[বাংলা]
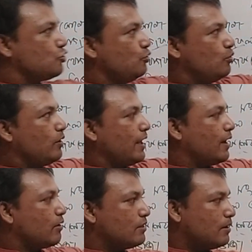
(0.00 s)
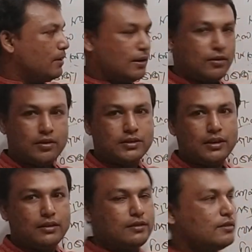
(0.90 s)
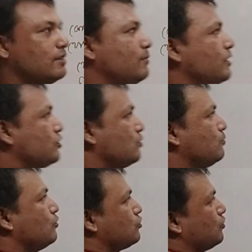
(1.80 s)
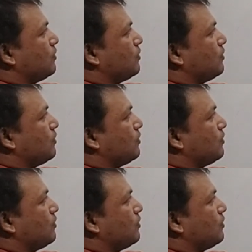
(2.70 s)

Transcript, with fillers: শূন্য এগারো দ্বারা ভাগ করা যায় তার মানে এই সম্পূর্ণ